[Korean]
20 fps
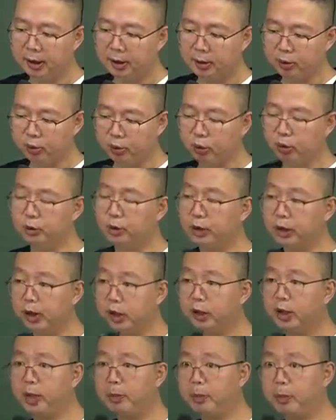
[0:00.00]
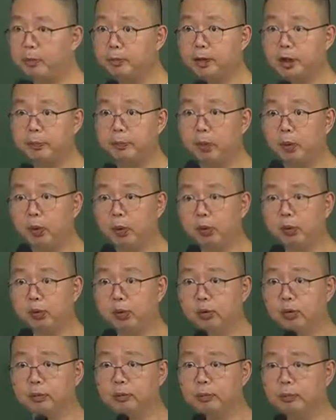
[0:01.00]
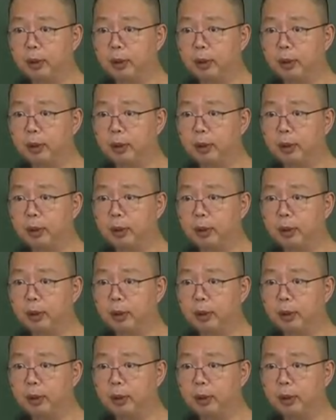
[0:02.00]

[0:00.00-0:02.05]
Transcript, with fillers: 구금을 현행범 체포로 구금,